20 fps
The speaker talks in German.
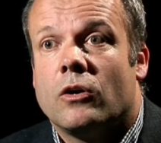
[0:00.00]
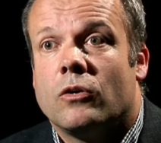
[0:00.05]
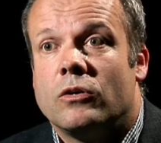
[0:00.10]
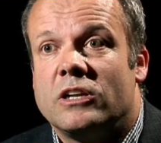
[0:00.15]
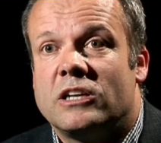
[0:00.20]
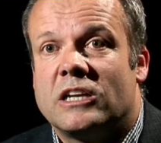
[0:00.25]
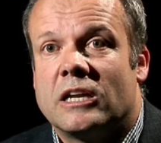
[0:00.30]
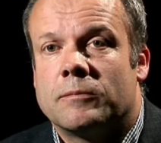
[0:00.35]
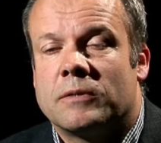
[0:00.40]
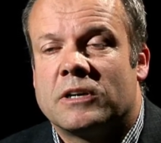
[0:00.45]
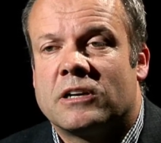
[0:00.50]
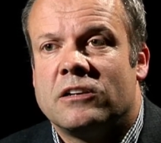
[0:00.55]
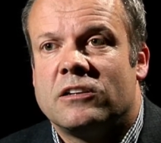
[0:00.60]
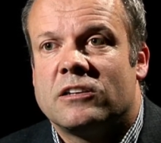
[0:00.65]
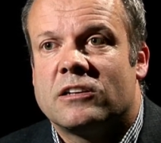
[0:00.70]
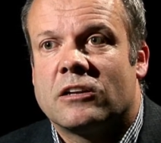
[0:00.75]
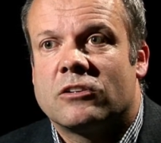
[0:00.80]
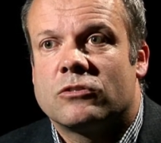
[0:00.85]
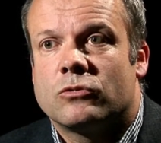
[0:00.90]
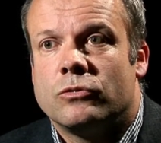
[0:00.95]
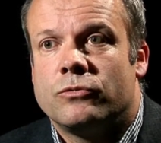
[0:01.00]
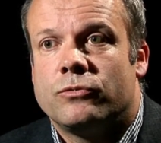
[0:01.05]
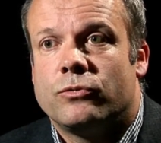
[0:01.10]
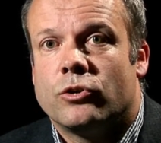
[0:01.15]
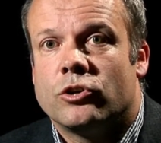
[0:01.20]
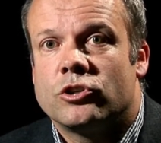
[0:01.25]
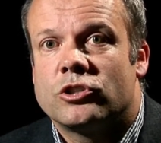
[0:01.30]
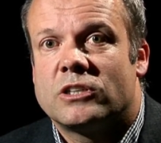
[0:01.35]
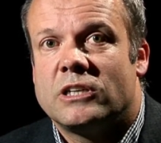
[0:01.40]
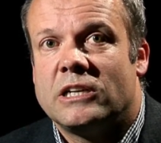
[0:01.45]
Und ich denke, man kann sich ganz gut
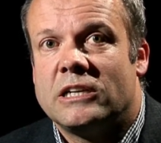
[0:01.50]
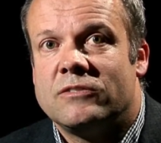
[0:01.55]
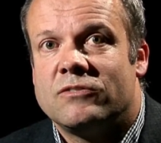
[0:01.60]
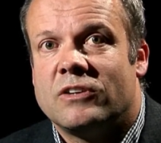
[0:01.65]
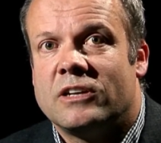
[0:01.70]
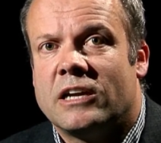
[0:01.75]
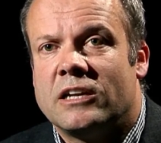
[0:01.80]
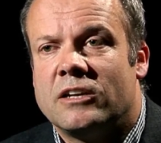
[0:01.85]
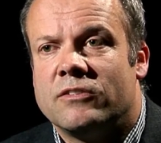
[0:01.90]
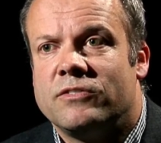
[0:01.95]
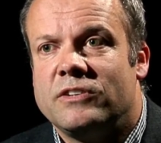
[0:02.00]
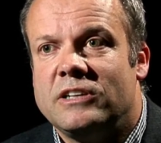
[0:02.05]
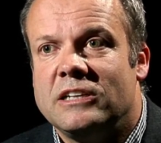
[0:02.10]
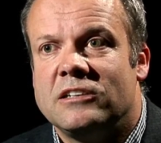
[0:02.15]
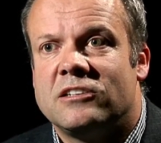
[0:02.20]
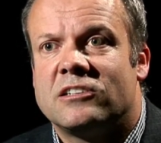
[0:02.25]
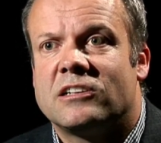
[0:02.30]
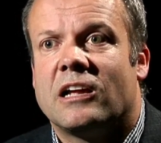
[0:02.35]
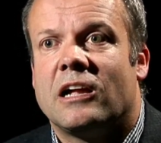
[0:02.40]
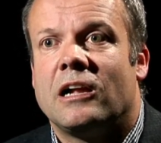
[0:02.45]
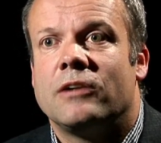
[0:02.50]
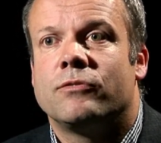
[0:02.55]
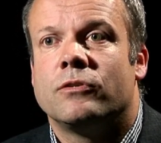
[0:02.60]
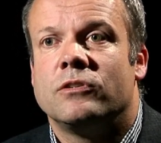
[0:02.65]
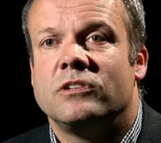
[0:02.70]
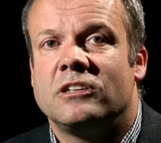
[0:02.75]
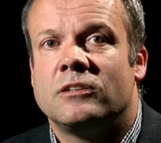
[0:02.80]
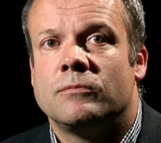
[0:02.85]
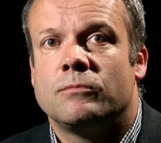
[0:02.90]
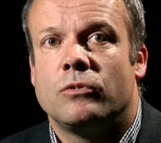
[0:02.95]
vorstellen, wenn eine Vielzahl
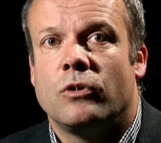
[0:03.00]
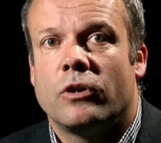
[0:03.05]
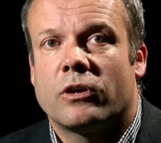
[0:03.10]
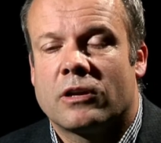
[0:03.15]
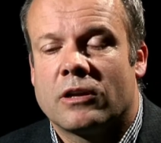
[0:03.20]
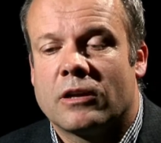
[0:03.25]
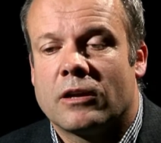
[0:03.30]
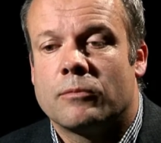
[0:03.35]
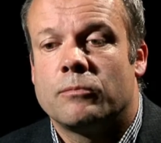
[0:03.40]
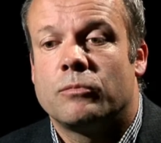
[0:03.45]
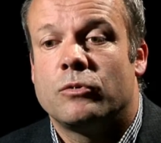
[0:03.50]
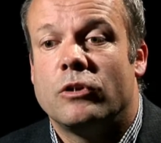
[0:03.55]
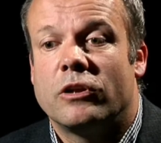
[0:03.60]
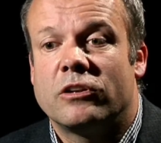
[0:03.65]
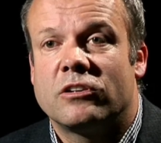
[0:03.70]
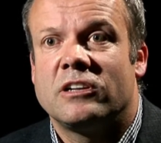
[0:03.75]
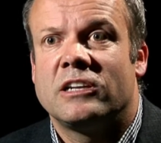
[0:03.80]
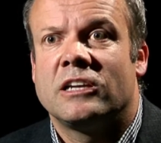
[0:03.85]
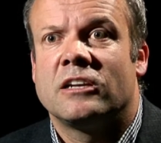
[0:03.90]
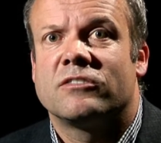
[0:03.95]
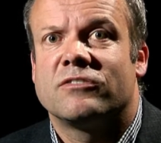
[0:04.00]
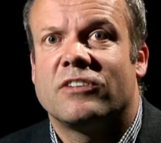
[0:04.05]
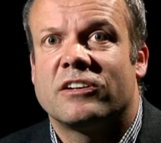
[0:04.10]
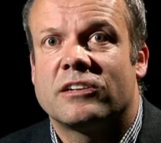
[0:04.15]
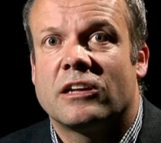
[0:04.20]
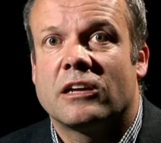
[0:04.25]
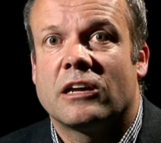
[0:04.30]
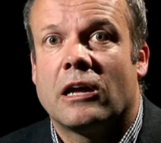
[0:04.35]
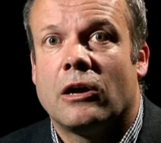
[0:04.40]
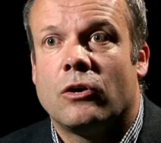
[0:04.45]
von diesen Blöcken plötzlich ins
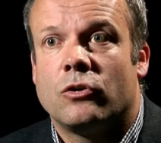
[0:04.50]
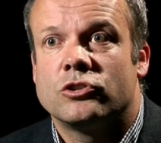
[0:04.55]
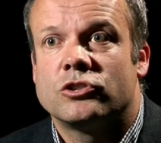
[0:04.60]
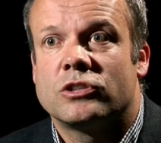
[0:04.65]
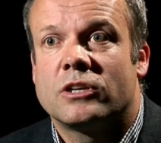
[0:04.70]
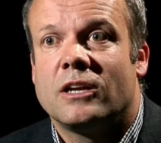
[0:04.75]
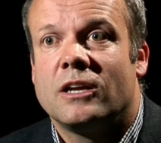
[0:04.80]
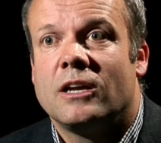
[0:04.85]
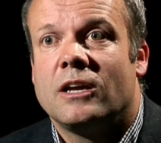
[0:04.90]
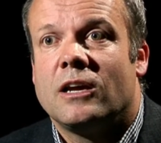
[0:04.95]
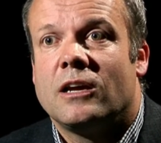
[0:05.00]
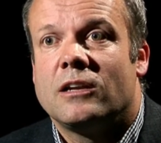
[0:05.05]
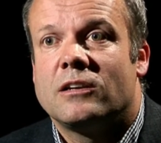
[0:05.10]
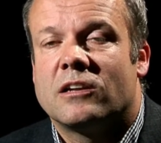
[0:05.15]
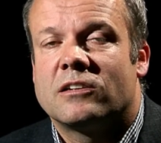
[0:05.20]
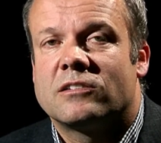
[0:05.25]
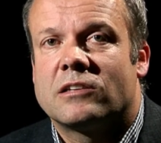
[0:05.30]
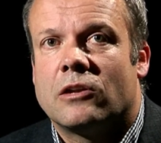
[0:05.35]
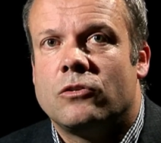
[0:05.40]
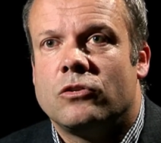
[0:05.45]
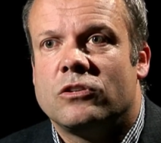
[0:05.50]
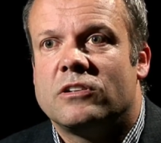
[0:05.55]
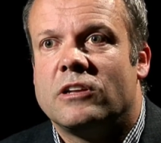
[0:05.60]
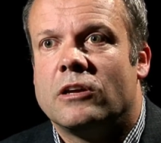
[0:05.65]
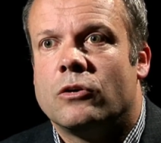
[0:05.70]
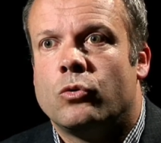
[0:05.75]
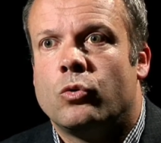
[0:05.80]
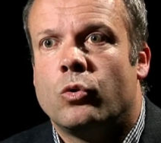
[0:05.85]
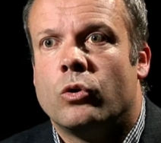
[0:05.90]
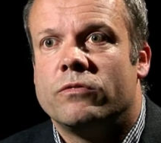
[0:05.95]
Wasser rauscht, dass dadurch
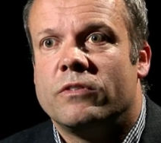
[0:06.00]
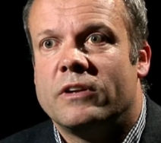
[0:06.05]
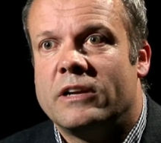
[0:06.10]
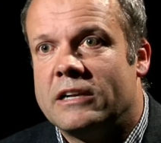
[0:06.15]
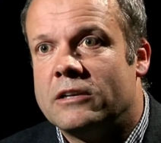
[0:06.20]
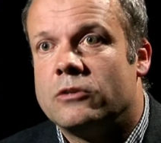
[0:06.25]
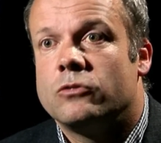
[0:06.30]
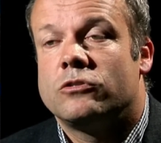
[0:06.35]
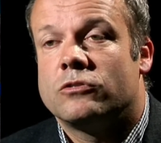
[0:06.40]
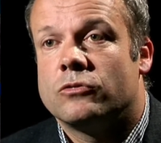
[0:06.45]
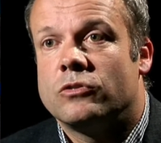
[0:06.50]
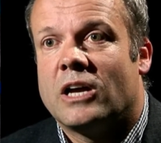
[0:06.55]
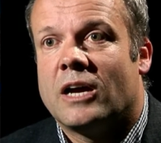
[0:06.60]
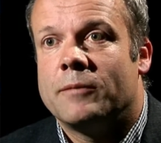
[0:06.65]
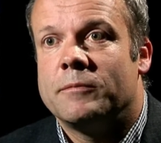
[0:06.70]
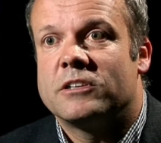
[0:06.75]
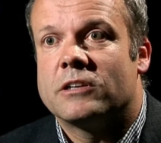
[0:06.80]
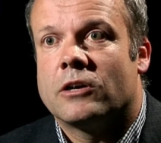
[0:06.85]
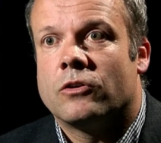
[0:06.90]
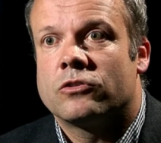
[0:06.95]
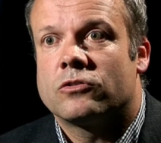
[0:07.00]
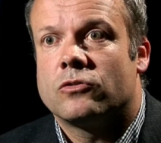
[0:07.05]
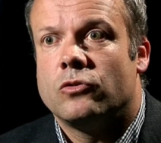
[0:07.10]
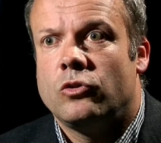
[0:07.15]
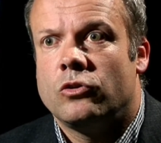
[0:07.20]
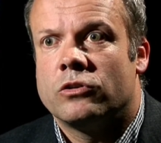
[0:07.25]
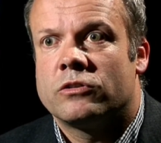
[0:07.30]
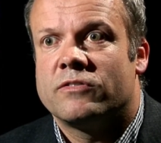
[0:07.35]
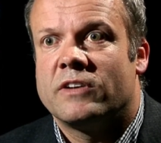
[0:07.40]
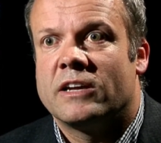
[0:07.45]
sehr hohe Wellen Tsunamis
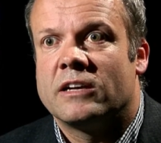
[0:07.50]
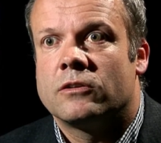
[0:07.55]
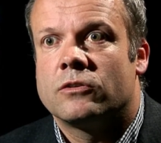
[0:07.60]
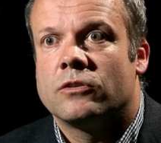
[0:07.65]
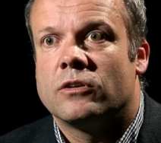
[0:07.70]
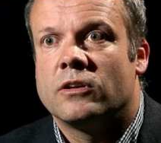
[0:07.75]
ausgelöst werden